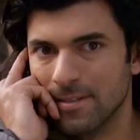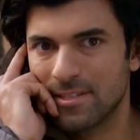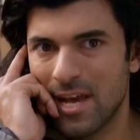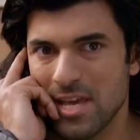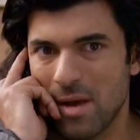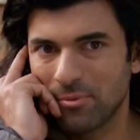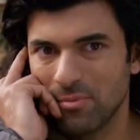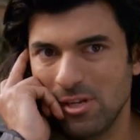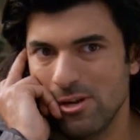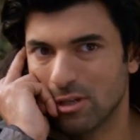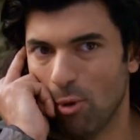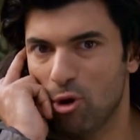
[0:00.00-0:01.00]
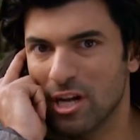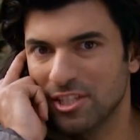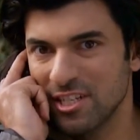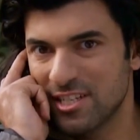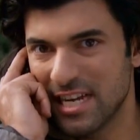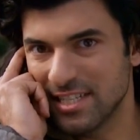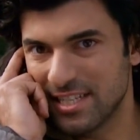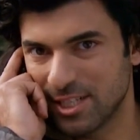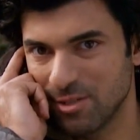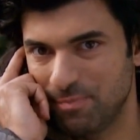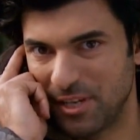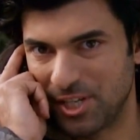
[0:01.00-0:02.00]
Sen yaptın biliyorum. O kadını sen
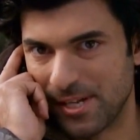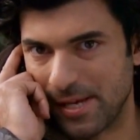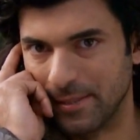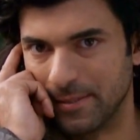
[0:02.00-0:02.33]
taktın peşine.